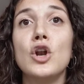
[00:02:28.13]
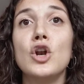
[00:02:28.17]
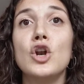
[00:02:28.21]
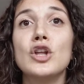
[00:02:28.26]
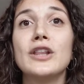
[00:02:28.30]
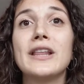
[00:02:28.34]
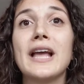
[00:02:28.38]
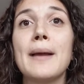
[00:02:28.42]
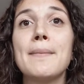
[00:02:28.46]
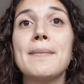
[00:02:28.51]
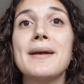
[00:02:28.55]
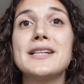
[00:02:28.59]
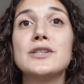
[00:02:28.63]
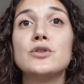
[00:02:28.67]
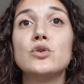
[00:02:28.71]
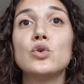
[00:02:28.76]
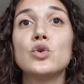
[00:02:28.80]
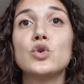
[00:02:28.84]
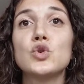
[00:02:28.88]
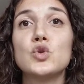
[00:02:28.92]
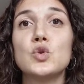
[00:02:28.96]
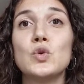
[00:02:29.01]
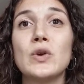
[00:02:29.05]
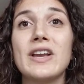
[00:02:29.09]
le
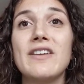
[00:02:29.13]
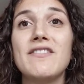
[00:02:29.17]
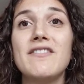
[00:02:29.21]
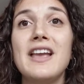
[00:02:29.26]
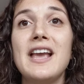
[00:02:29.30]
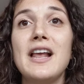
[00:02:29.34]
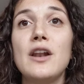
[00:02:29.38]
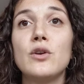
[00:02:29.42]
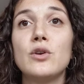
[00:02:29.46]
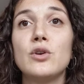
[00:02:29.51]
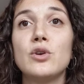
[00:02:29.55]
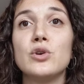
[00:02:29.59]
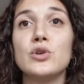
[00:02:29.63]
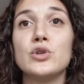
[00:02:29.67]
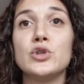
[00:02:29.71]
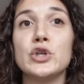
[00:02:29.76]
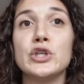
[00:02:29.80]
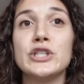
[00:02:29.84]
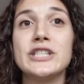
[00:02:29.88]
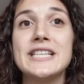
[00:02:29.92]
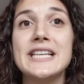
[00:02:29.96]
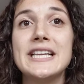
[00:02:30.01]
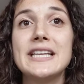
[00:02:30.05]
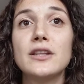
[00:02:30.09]
dramaturge nous révèle que, je
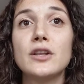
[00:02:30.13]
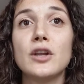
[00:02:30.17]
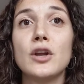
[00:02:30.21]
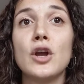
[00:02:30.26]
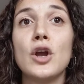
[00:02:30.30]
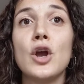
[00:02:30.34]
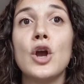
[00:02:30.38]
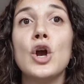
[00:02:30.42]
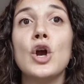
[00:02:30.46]
cite,